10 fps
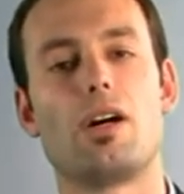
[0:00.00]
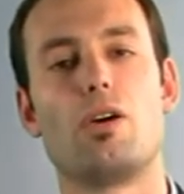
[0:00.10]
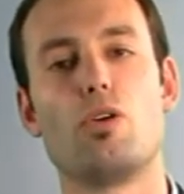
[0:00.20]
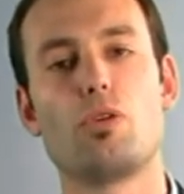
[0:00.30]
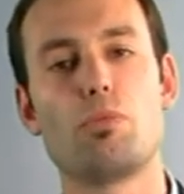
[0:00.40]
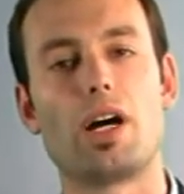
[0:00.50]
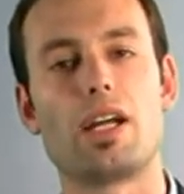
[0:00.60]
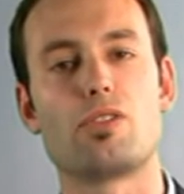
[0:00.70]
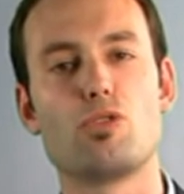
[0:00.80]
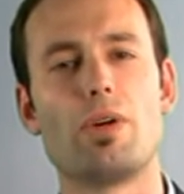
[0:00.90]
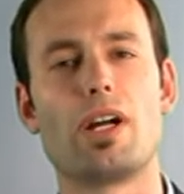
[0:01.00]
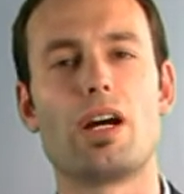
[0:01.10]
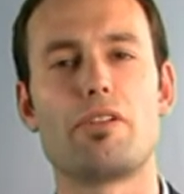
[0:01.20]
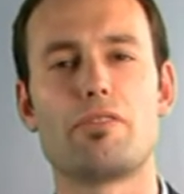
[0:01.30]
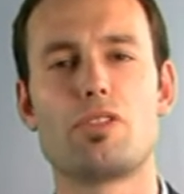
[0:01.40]
auch
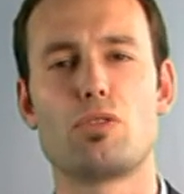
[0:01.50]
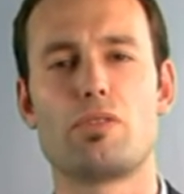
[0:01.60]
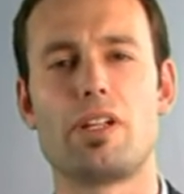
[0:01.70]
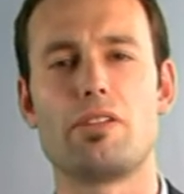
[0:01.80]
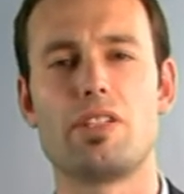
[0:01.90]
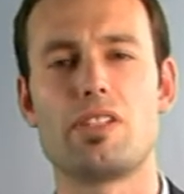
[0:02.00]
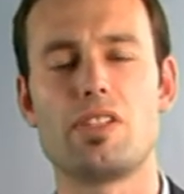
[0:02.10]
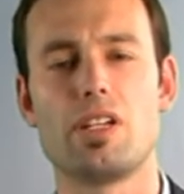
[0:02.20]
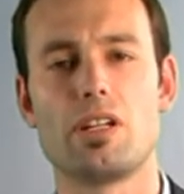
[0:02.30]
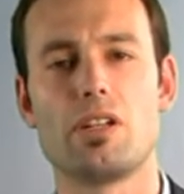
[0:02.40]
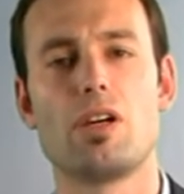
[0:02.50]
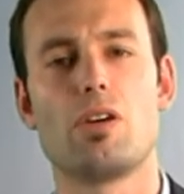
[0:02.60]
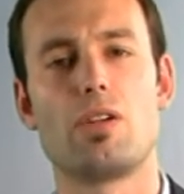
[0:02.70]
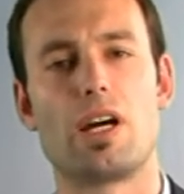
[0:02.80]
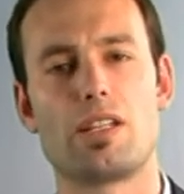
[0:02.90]
bereichsübergreifend zu qualifizieren
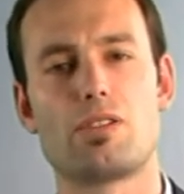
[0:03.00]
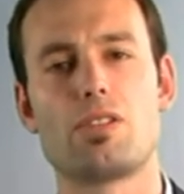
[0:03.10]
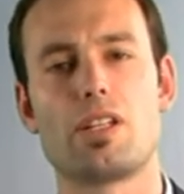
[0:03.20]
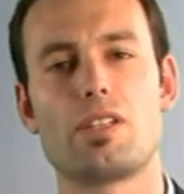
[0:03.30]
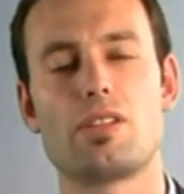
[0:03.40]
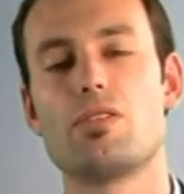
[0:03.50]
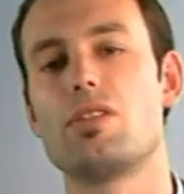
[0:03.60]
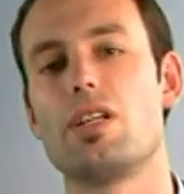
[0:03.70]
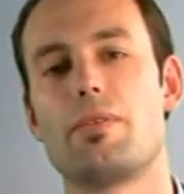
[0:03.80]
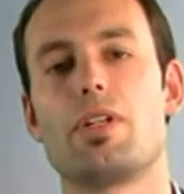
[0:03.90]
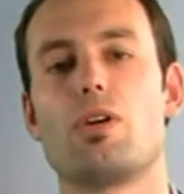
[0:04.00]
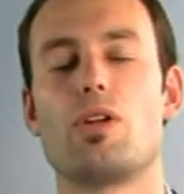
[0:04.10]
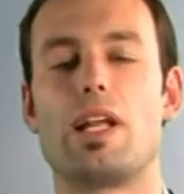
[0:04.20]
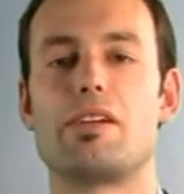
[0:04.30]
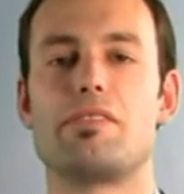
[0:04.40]
und einzusetzen und sie damit
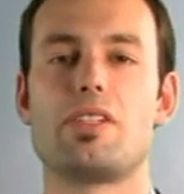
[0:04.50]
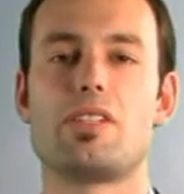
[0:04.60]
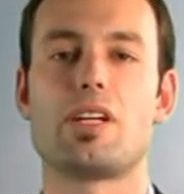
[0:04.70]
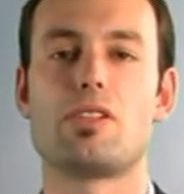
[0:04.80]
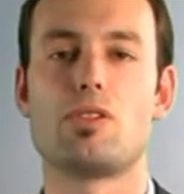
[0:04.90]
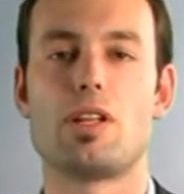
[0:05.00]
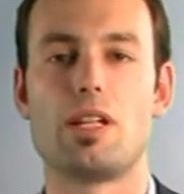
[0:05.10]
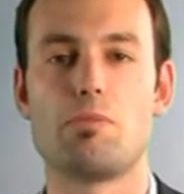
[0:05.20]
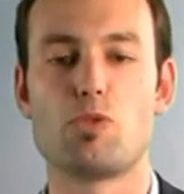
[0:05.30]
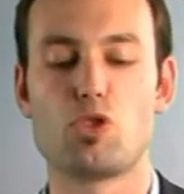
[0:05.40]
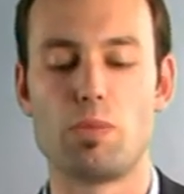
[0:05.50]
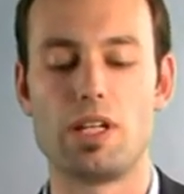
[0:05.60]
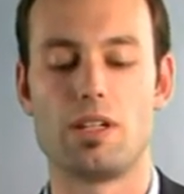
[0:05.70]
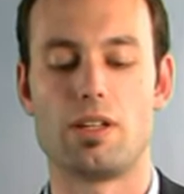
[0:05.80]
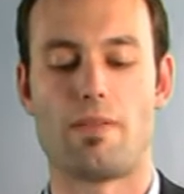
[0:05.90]
auch langfristig ans Unternehmen zu
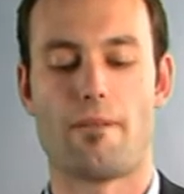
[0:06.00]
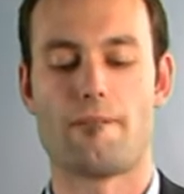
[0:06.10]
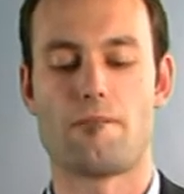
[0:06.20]
binden.